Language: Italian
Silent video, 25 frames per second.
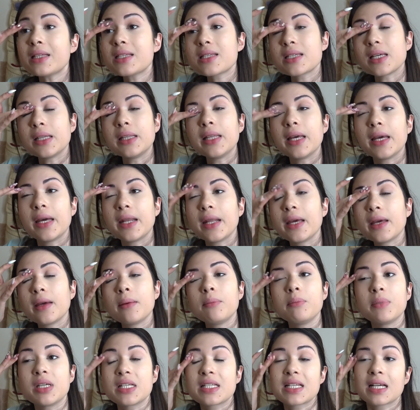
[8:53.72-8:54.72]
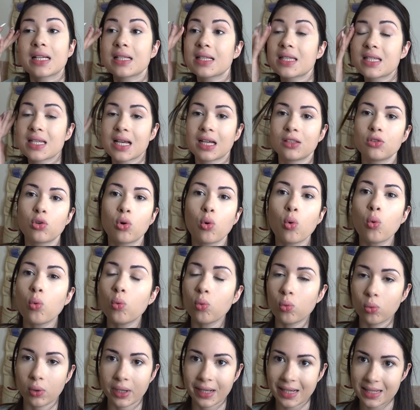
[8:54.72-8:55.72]
il sedere mi si è alzato
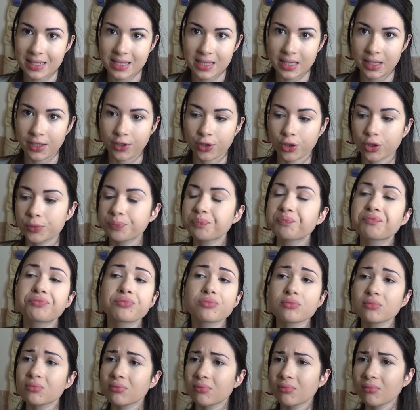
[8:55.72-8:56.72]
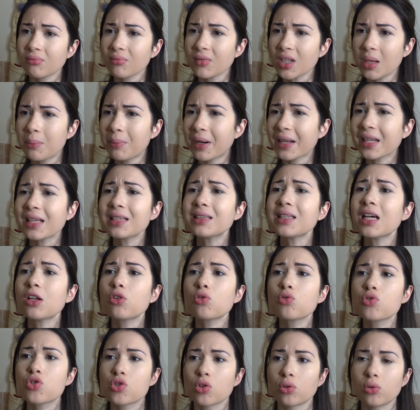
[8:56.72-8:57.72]
un casino ma in realtà
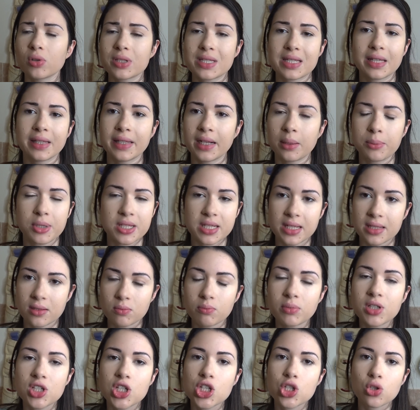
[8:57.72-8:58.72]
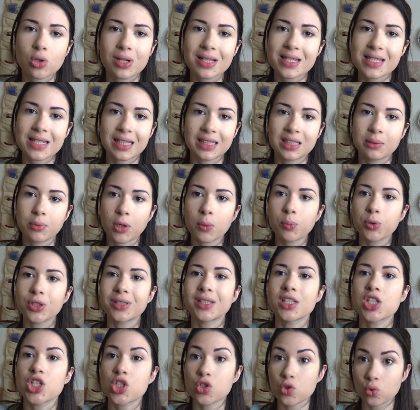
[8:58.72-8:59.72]
non solo il sedere, mi, se mi si sono alzati proprio i
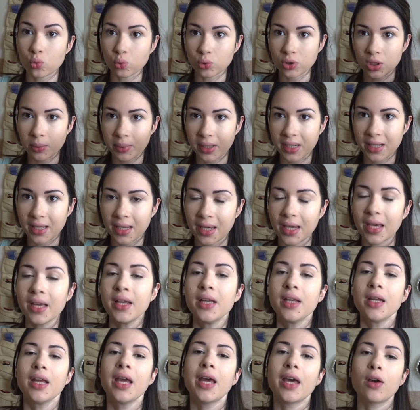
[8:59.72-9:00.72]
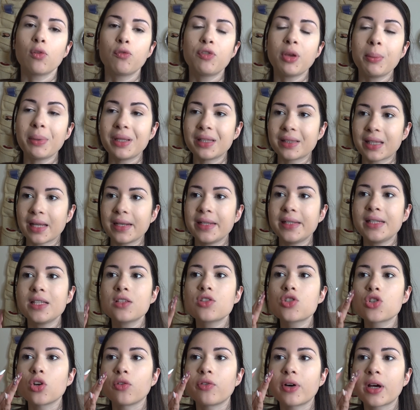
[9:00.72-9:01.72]
tessuti perché eh, ovviamente
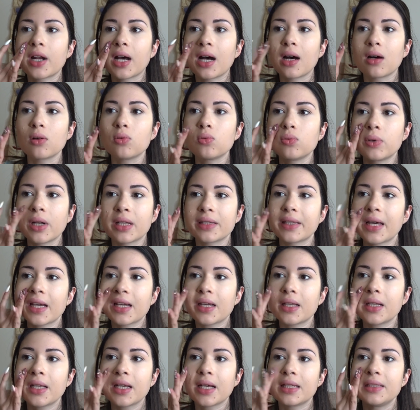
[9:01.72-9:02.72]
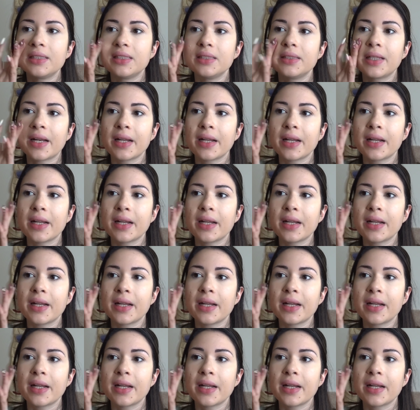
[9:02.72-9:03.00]
all'inizio farà una tecnica di